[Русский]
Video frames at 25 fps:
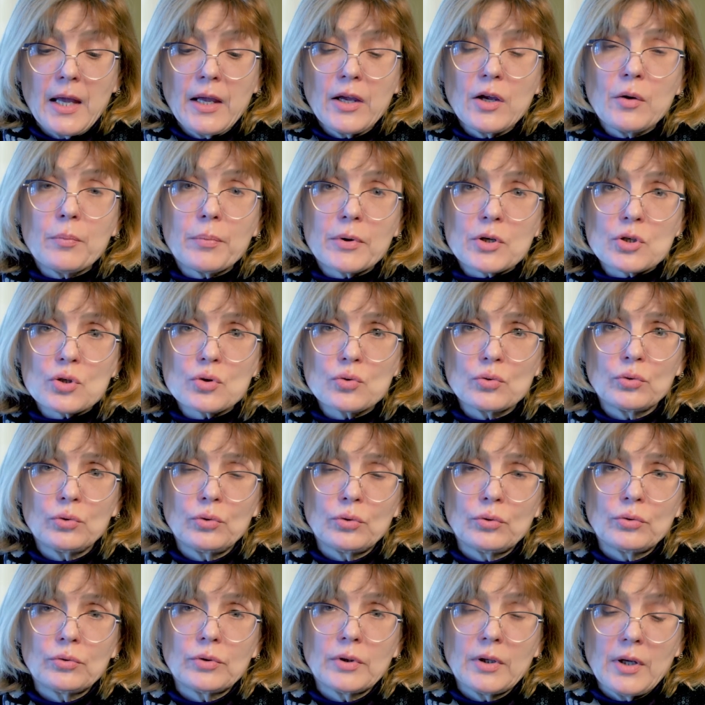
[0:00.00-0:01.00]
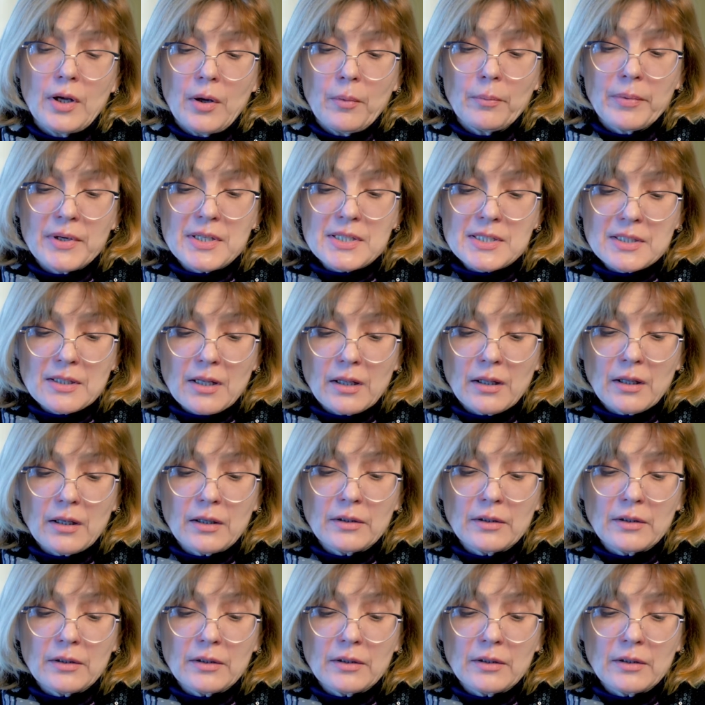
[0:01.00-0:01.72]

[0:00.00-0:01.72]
И пошел он, пристал к